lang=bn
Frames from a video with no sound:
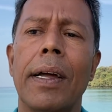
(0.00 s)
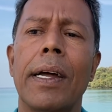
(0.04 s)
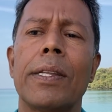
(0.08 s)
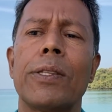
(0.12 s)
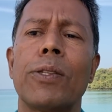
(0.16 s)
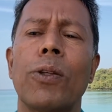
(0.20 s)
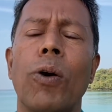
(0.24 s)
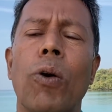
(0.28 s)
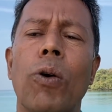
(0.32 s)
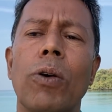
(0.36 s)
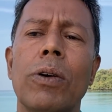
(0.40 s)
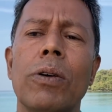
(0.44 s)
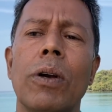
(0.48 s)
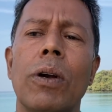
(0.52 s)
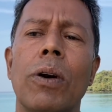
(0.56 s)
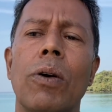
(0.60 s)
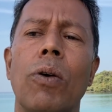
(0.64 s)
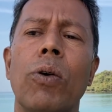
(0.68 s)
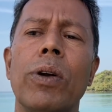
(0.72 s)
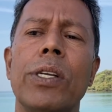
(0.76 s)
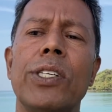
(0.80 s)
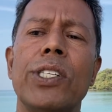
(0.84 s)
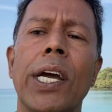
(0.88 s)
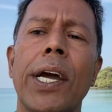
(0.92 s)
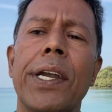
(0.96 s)
তখন
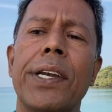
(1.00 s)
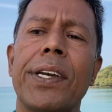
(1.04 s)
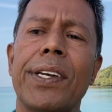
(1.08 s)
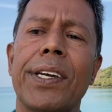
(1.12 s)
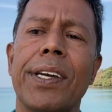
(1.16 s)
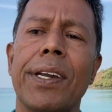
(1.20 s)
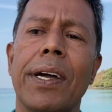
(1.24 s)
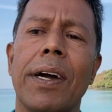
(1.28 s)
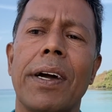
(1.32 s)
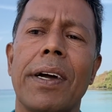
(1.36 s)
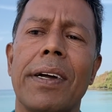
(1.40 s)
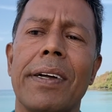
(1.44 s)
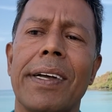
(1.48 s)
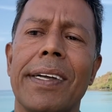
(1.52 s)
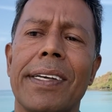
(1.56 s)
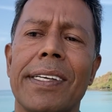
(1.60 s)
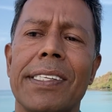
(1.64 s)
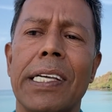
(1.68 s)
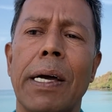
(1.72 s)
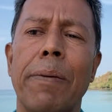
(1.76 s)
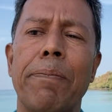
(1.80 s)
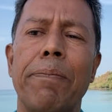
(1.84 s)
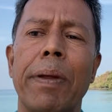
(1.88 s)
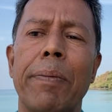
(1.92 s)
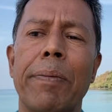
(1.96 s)
ওই চারটা
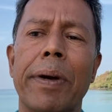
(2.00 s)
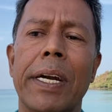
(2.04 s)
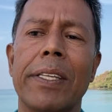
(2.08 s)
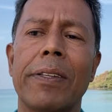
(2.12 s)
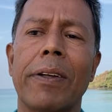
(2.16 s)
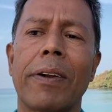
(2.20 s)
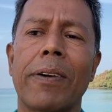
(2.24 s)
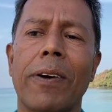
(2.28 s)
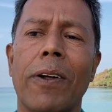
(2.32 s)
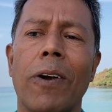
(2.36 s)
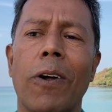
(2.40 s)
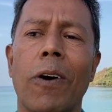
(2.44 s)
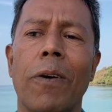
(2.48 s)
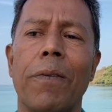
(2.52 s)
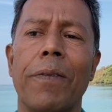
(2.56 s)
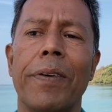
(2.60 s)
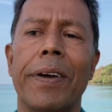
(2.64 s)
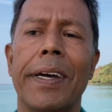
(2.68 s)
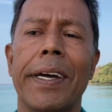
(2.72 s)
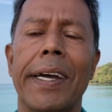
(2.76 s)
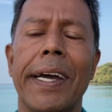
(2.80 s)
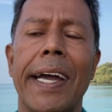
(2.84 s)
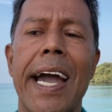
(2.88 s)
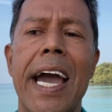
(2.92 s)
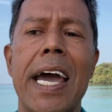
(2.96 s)
সাপ্লিমেন্ট দরকার হবে
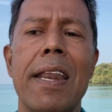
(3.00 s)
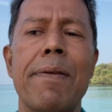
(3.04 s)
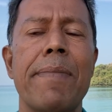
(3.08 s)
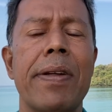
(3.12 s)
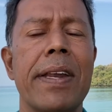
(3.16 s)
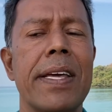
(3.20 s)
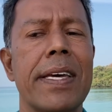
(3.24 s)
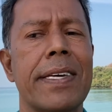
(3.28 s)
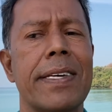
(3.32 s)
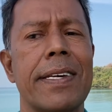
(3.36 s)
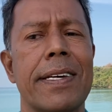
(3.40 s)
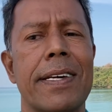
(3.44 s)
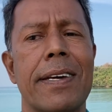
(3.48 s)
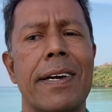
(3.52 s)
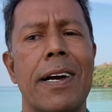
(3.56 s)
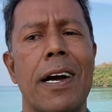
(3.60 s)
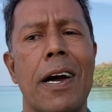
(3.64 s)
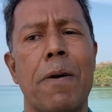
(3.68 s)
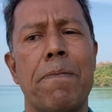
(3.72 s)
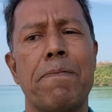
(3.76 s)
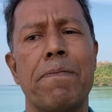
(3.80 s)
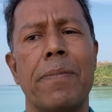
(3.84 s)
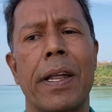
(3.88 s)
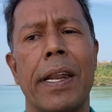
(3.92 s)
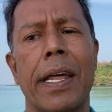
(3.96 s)
এর মানে কি
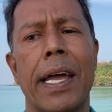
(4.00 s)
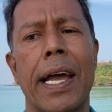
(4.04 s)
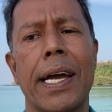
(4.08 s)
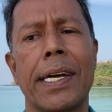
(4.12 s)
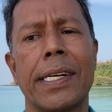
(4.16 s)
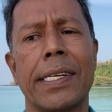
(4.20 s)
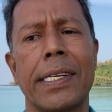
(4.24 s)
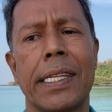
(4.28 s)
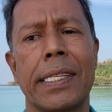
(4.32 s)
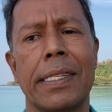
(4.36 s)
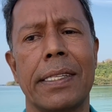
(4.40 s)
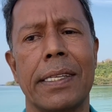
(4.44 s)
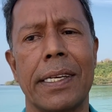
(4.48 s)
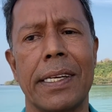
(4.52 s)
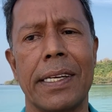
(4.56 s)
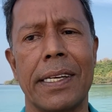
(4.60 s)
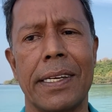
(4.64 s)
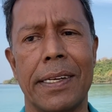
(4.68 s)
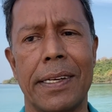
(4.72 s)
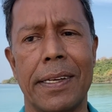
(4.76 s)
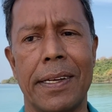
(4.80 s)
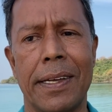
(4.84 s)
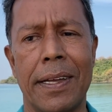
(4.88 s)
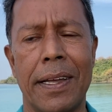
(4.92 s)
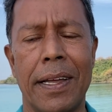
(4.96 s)
আপনার একসাথে
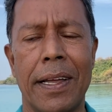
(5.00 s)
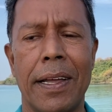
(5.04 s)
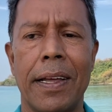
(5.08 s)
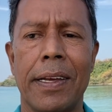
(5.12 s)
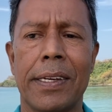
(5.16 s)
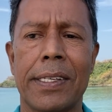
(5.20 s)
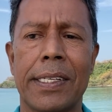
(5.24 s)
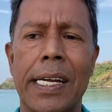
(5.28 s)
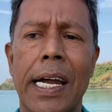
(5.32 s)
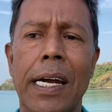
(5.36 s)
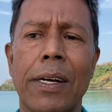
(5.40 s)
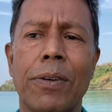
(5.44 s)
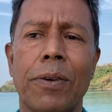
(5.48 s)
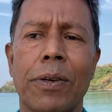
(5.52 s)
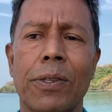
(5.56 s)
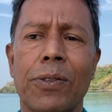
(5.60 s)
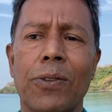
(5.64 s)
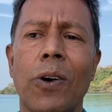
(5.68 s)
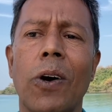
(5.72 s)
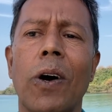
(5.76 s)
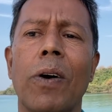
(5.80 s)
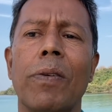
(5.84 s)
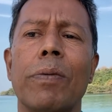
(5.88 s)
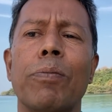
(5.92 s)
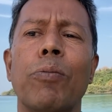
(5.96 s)
স্টার্ট করতে
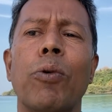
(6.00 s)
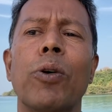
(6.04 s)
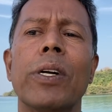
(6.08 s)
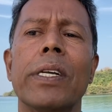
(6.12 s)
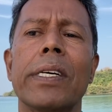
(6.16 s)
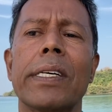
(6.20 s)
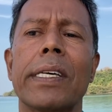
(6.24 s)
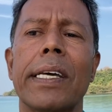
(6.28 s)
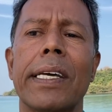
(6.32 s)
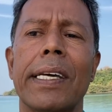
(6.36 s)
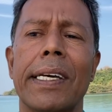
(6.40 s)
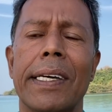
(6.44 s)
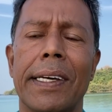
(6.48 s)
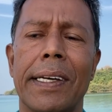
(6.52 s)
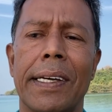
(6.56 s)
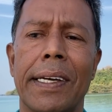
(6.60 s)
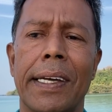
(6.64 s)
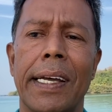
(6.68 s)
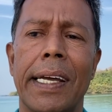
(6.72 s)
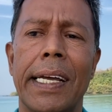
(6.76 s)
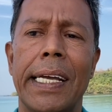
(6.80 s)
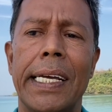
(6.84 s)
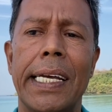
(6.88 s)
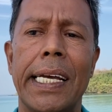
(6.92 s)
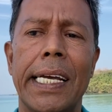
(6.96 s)
হবে বডিকে
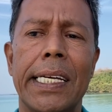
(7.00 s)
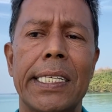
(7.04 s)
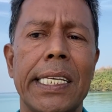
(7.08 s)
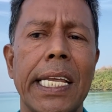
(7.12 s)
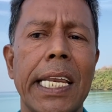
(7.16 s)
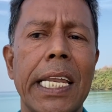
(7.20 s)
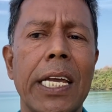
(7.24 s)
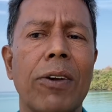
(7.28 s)
অ্যাসিডিক